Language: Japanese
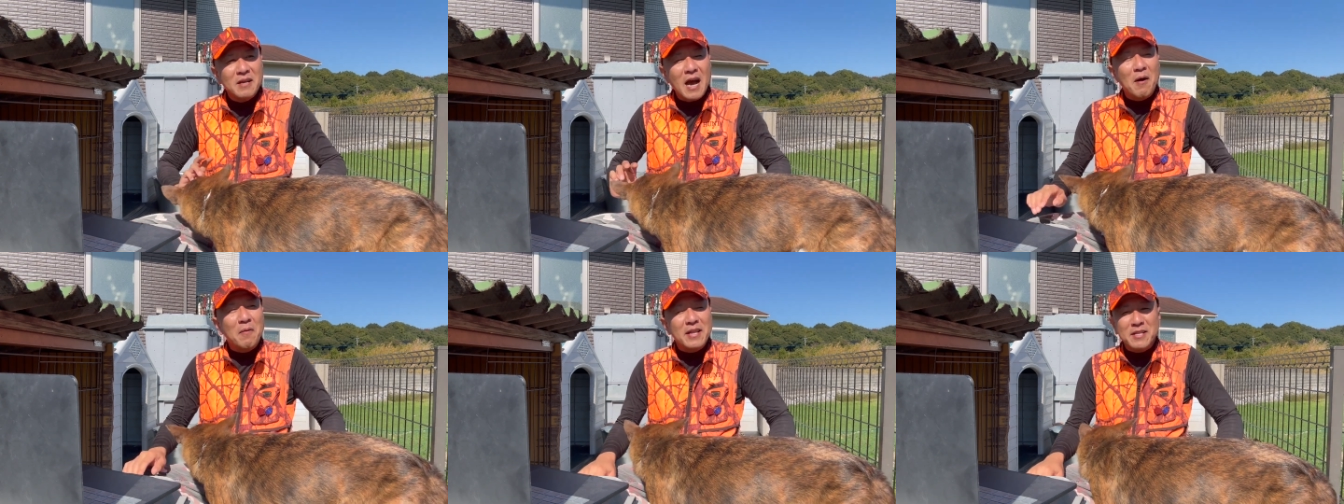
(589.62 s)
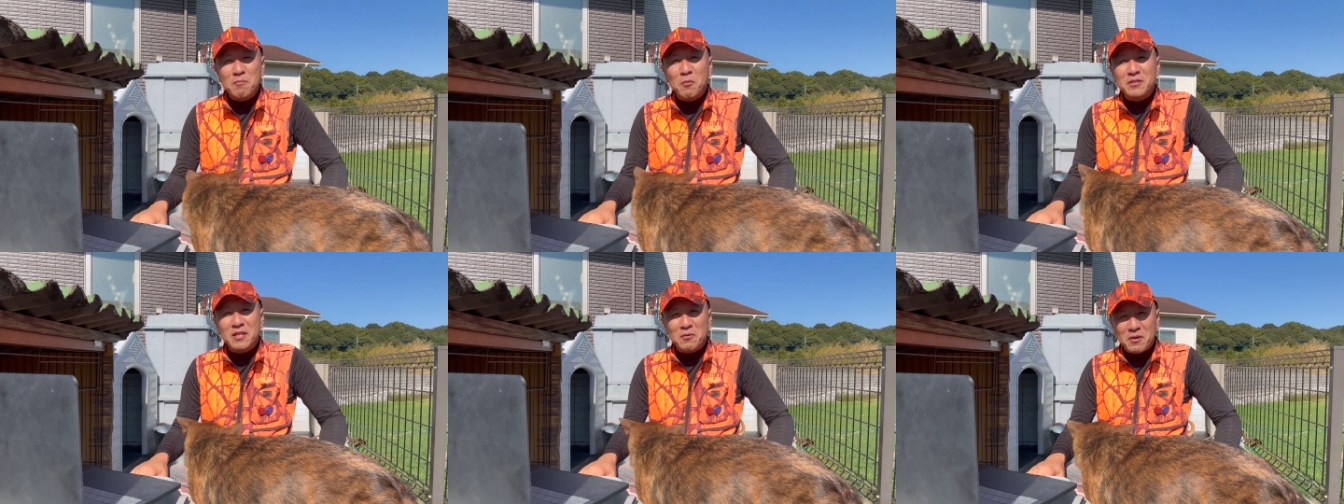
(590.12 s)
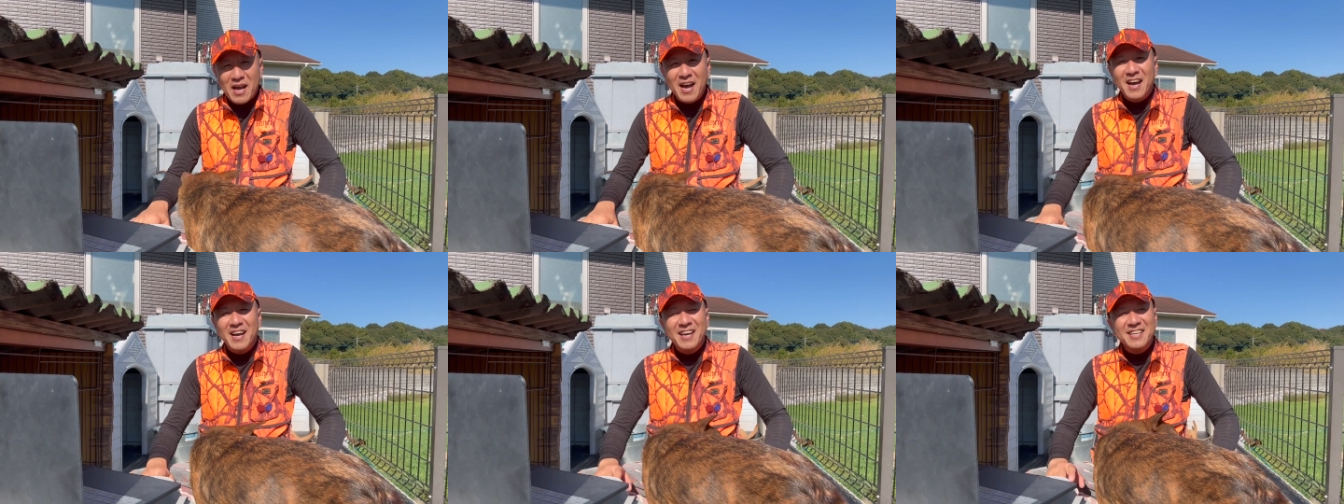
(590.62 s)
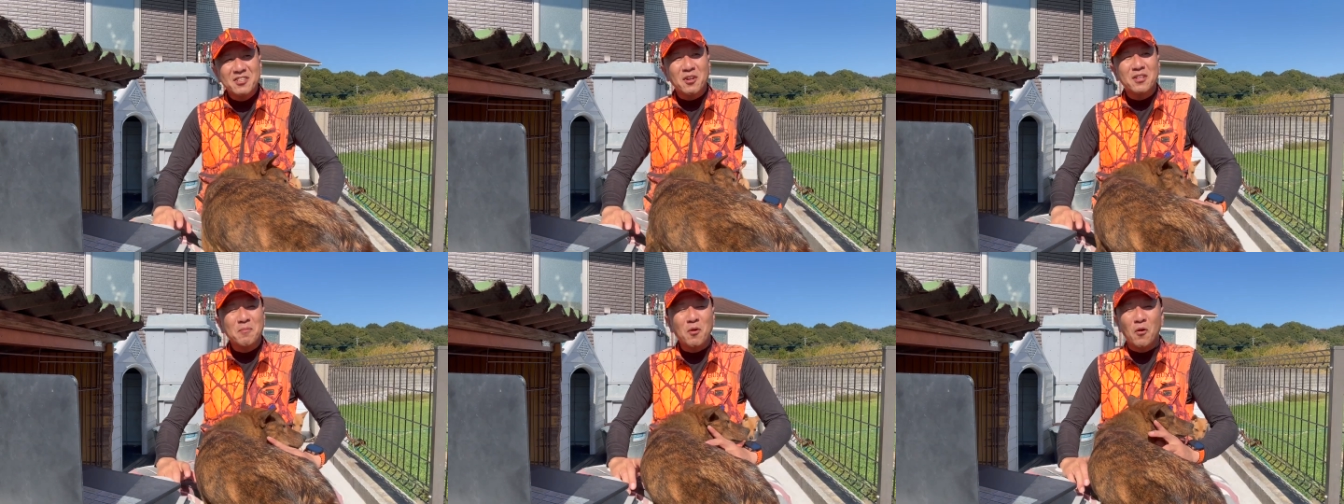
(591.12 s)
哀れに思ったのか、そ
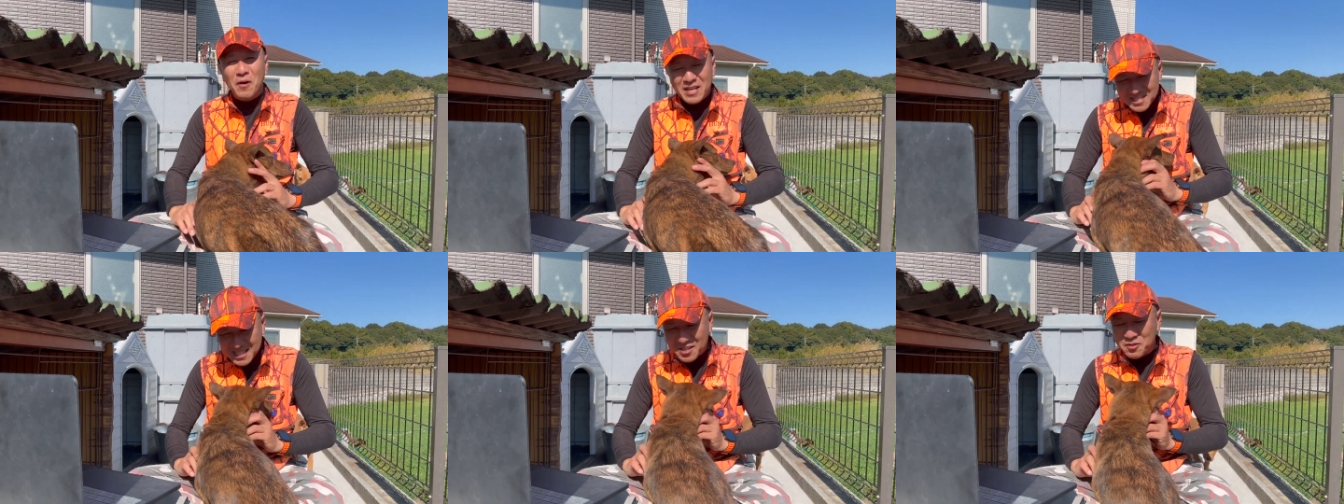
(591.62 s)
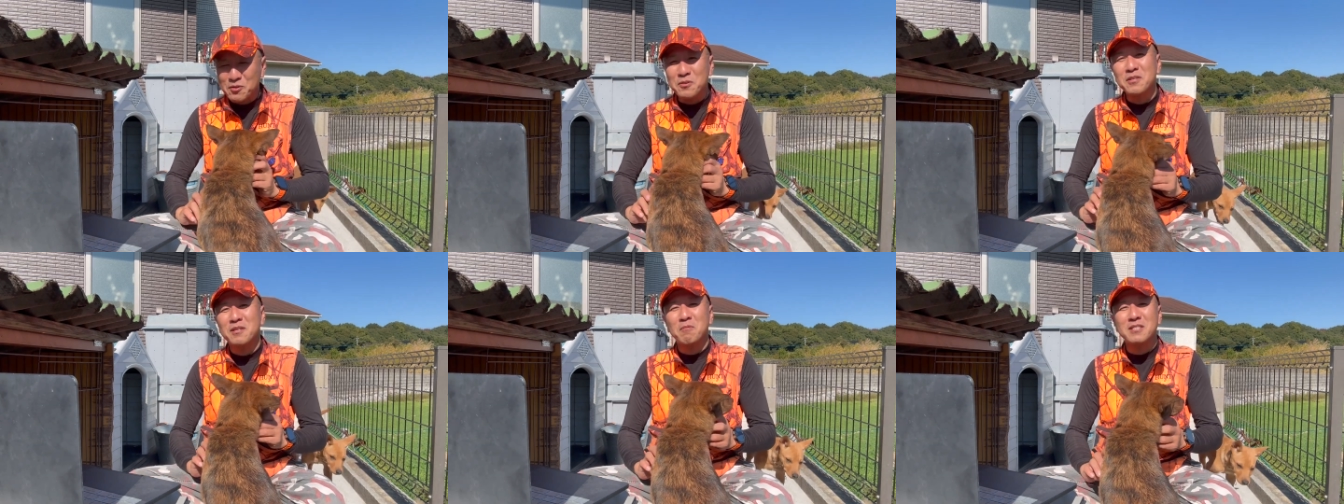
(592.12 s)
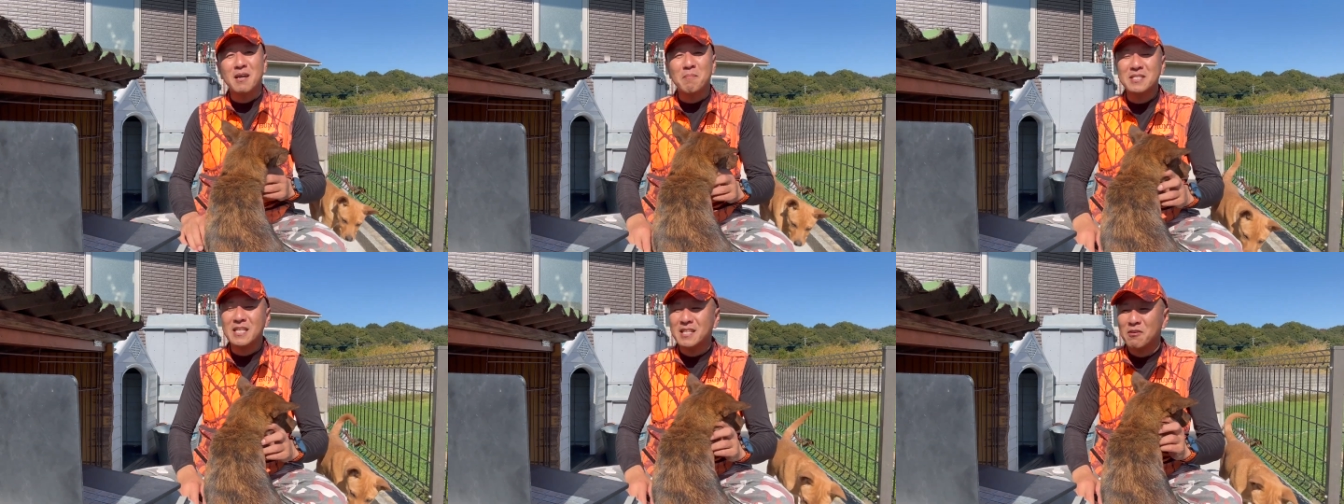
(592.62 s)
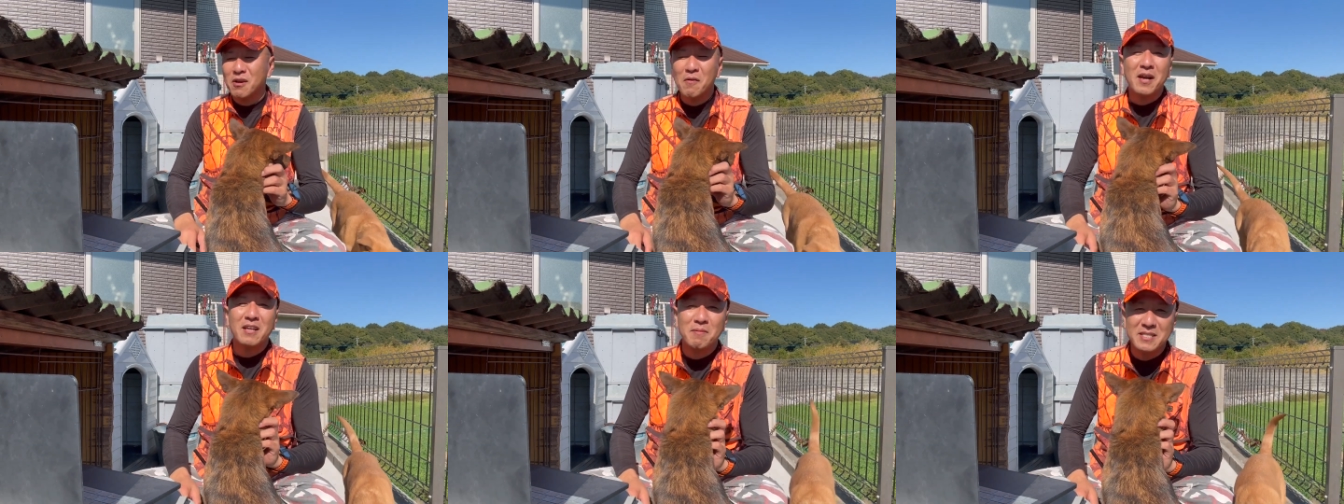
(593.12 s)
れとも応援したいという気持ちが勝ったのか
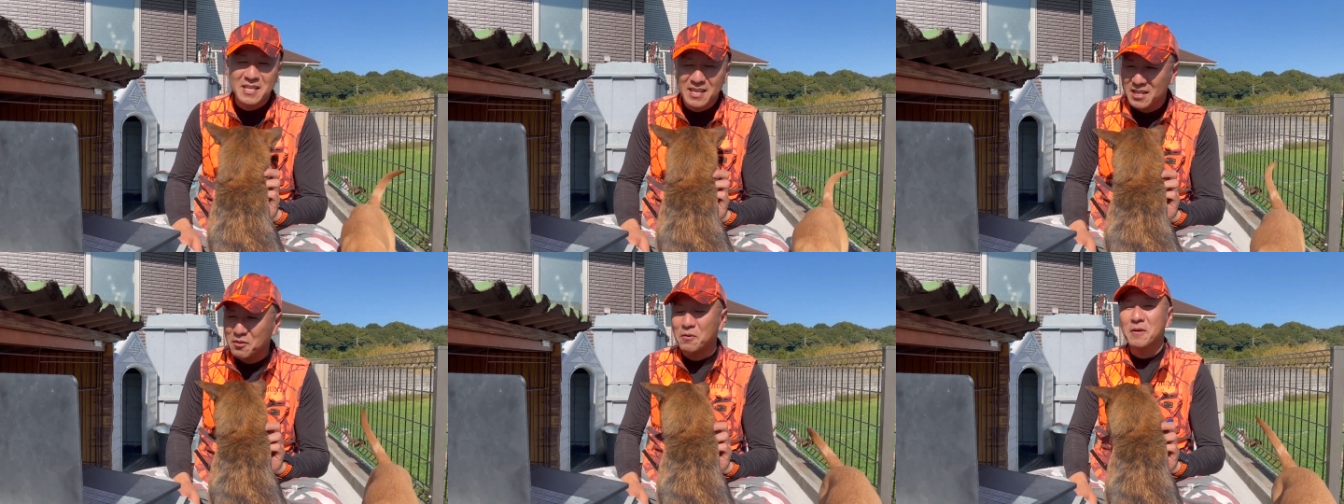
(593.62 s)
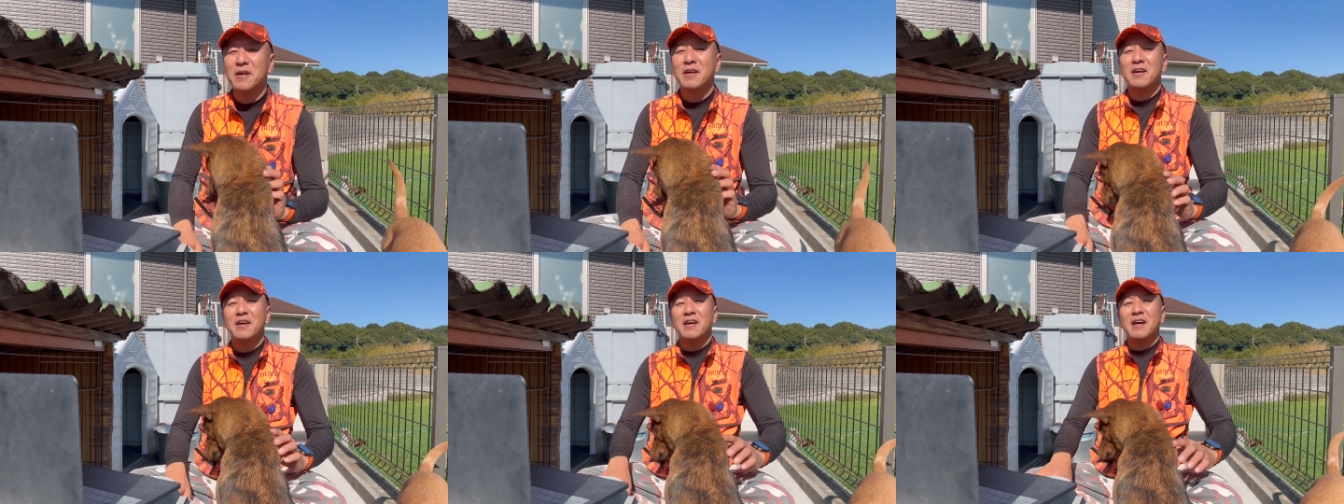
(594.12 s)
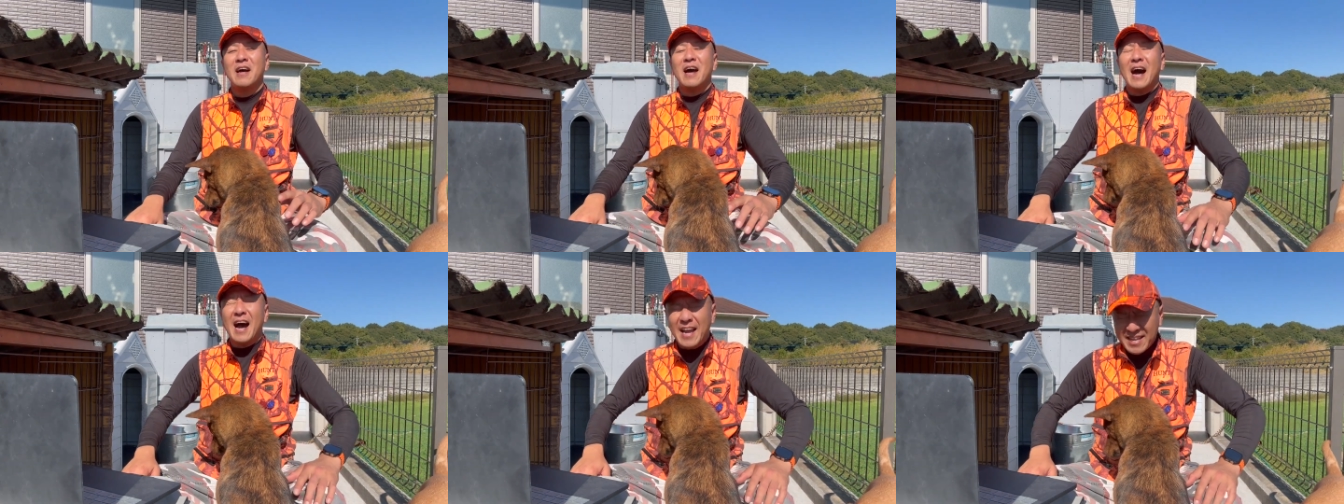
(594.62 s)
分かりませんけれど、あ